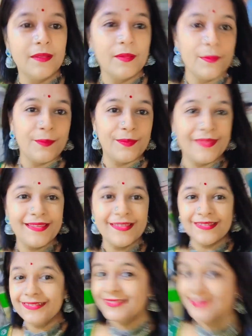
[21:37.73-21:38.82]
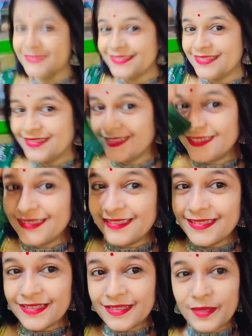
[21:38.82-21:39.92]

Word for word: हो गए गरबा करना और यहाँ से थोड़ी बहुत